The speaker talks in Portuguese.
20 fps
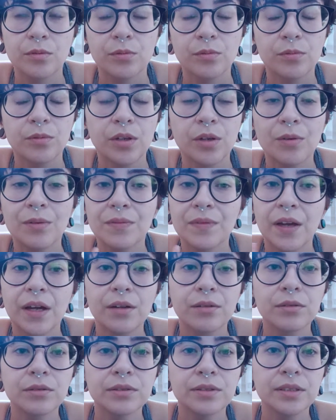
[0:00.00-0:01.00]
não tá
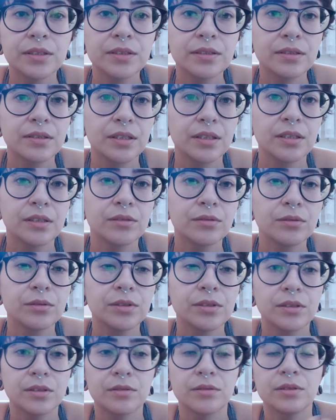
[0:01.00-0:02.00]
acontecendo e
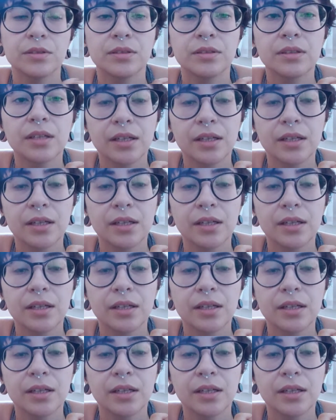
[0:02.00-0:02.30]
outra coisa,